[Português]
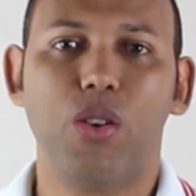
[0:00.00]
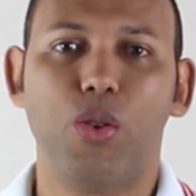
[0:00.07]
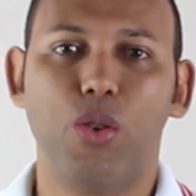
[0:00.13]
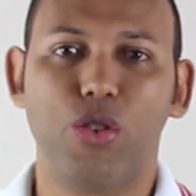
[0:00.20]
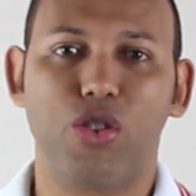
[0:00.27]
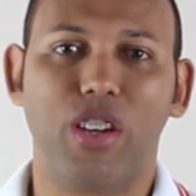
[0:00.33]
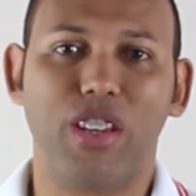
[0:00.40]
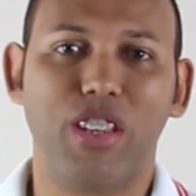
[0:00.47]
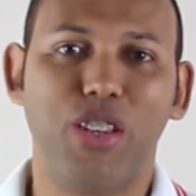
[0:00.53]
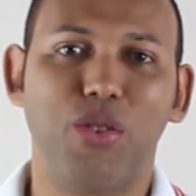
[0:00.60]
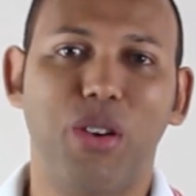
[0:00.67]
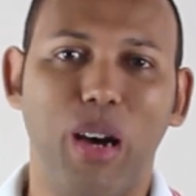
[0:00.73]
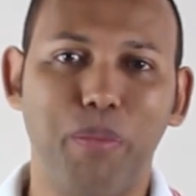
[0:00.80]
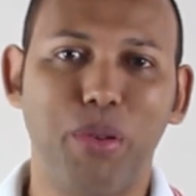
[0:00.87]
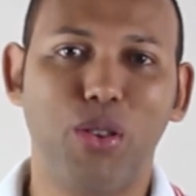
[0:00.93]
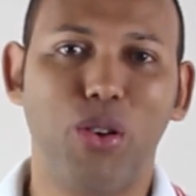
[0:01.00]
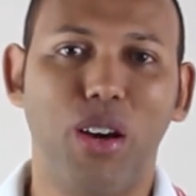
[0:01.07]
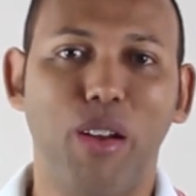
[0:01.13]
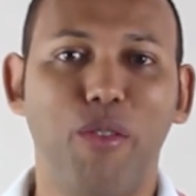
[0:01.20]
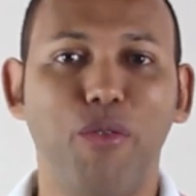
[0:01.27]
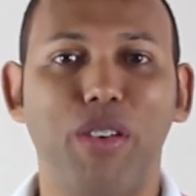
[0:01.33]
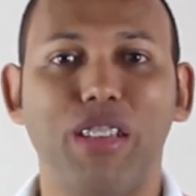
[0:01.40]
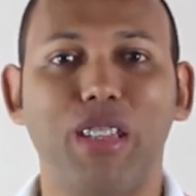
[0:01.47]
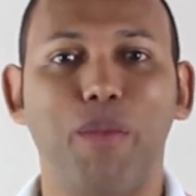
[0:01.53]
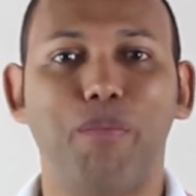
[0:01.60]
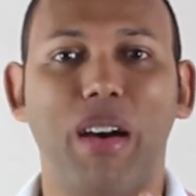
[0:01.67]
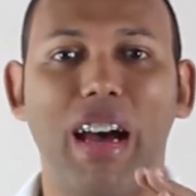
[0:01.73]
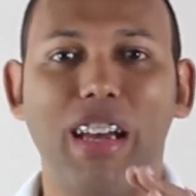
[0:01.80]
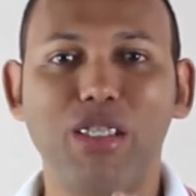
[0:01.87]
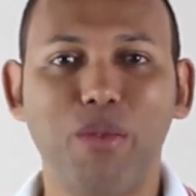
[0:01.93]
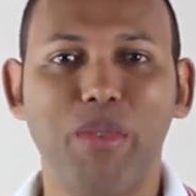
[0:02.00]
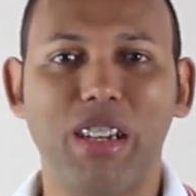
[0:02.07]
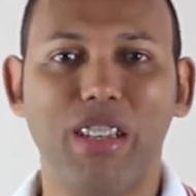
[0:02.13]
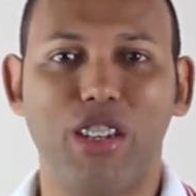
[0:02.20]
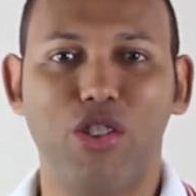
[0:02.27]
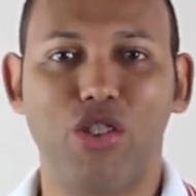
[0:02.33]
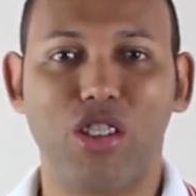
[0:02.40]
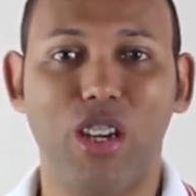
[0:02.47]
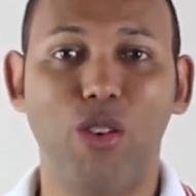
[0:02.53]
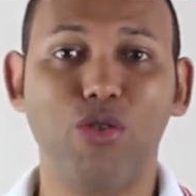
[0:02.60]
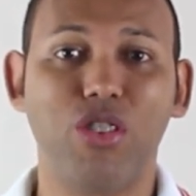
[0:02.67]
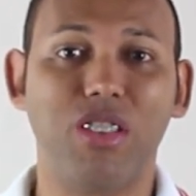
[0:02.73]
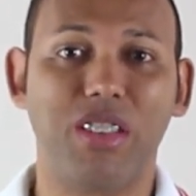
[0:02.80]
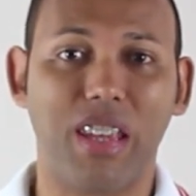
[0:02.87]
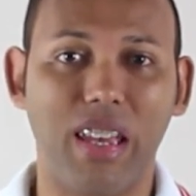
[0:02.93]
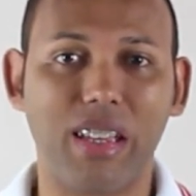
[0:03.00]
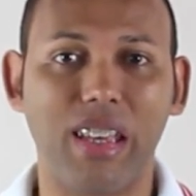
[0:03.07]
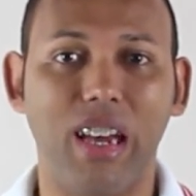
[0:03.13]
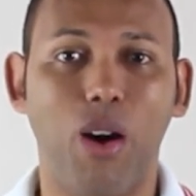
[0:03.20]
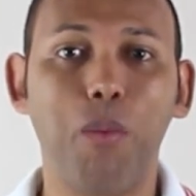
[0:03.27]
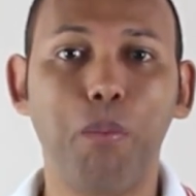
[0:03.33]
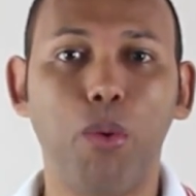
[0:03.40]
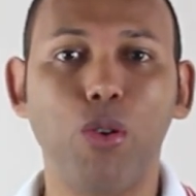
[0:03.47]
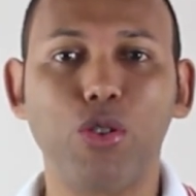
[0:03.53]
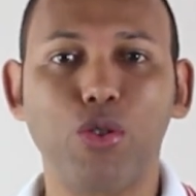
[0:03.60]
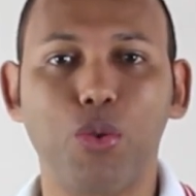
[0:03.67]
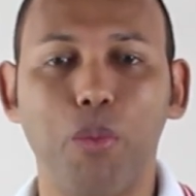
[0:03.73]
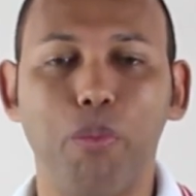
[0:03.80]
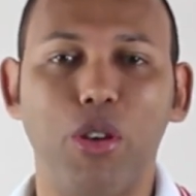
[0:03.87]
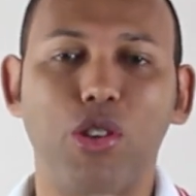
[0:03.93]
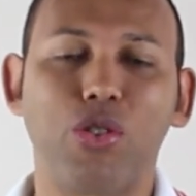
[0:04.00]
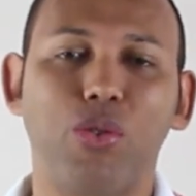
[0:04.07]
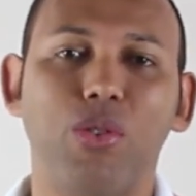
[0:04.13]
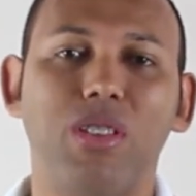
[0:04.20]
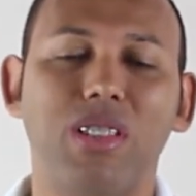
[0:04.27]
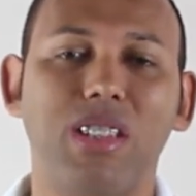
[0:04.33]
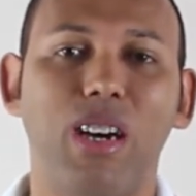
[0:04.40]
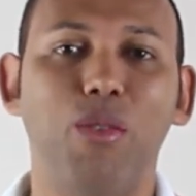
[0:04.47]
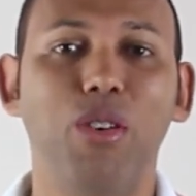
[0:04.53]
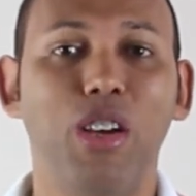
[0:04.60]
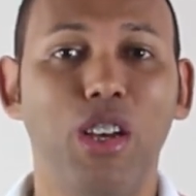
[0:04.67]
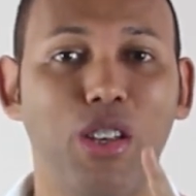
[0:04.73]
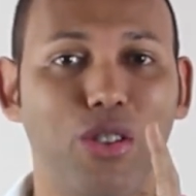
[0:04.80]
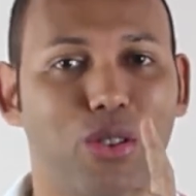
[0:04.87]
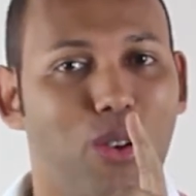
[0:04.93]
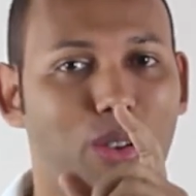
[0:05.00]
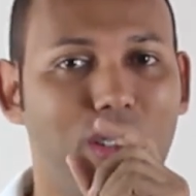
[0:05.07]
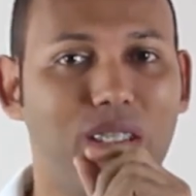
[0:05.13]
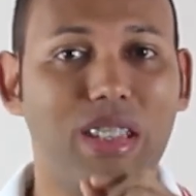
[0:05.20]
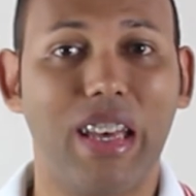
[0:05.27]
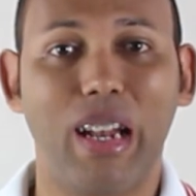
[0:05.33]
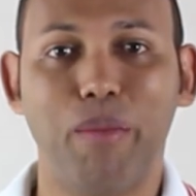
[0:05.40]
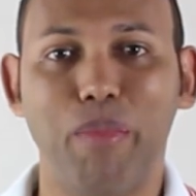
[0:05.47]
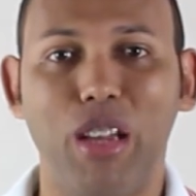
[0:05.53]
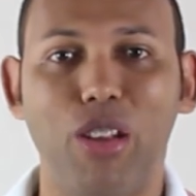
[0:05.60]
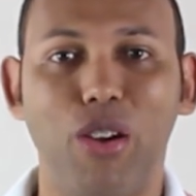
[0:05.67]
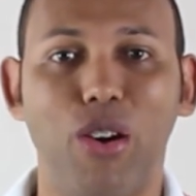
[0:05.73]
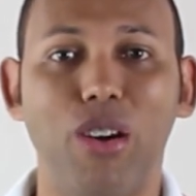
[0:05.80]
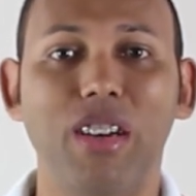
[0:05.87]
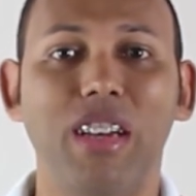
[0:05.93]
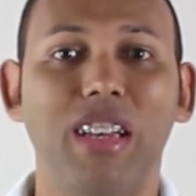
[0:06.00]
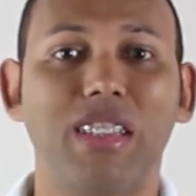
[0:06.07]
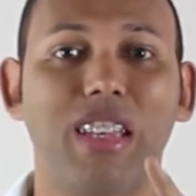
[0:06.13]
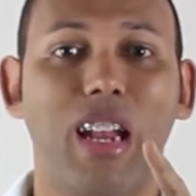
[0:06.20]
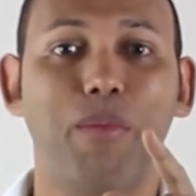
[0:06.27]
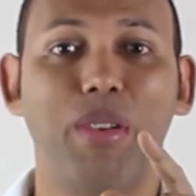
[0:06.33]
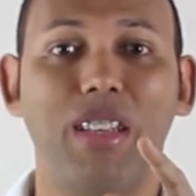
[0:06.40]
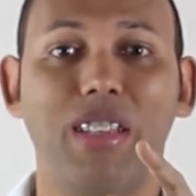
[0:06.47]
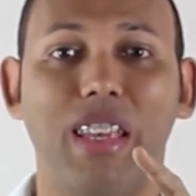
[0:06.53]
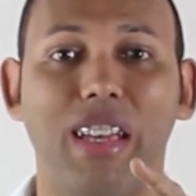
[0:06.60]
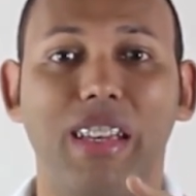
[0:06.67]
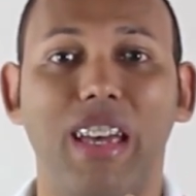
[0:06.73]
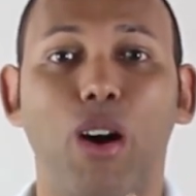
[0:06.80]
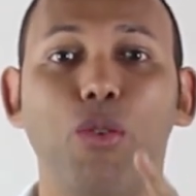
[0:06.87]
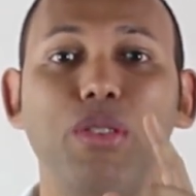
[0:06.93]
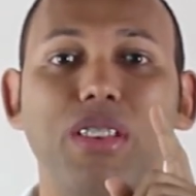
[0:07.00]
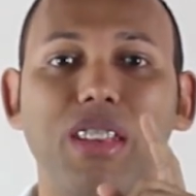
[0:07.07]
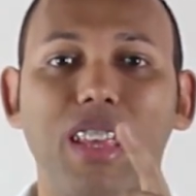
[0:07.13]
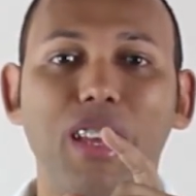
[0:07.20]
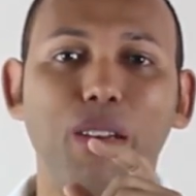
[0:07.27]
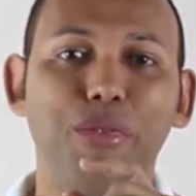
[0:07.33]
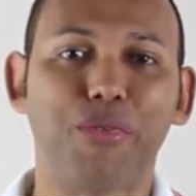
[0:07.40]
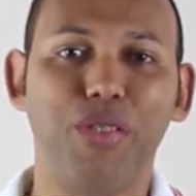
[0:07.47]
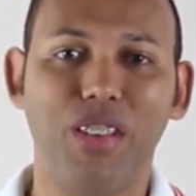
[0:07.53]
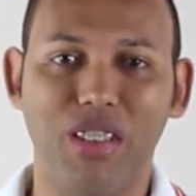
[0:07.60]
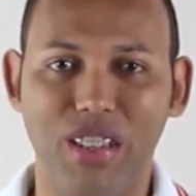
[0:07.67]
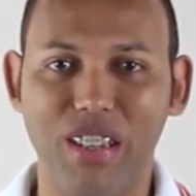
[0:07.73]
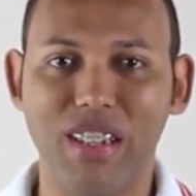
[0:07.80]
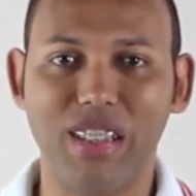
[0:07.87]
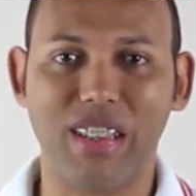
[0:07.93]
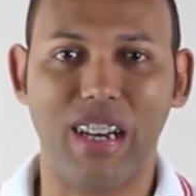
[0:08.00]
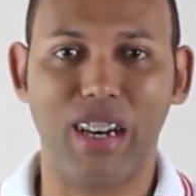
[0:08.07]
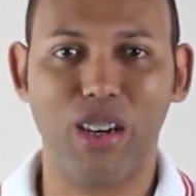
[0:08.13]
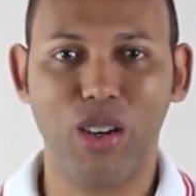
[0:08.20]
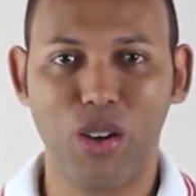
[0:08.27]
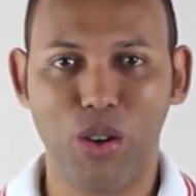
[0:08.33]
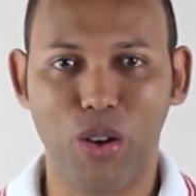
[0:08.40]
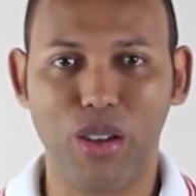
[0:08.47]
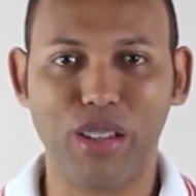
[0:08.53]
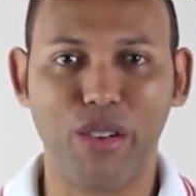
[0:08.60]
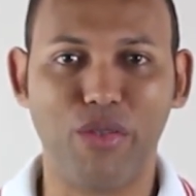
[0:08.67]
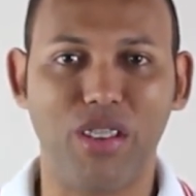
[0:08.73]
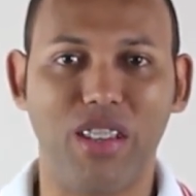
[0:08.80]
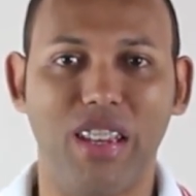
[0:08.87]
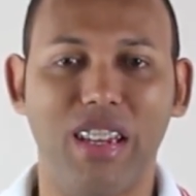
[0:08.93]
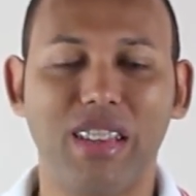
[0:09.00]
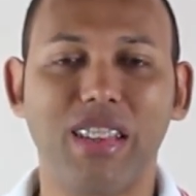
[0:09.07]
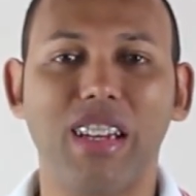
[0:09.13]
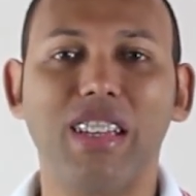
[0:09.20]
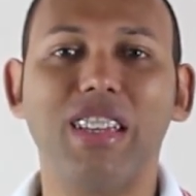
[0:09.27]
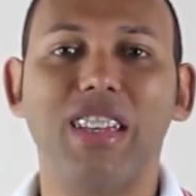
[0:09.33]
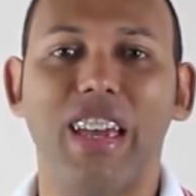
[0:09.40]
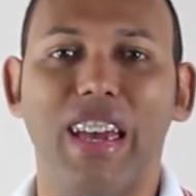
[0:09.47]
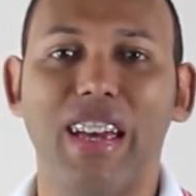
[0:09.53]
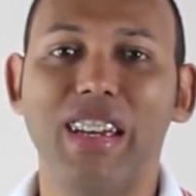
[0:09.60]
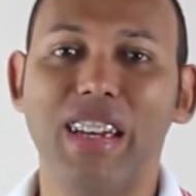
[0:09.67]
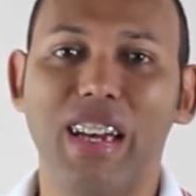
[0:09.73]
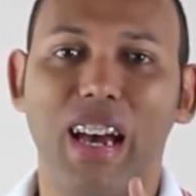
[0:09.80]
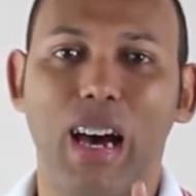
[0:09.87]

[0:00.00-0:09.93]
Hoje aqui no Rapidola vamos fazer mais uma questão de integral por substituição, só que será melhor, será uma integral definida. Roda a vinheta que é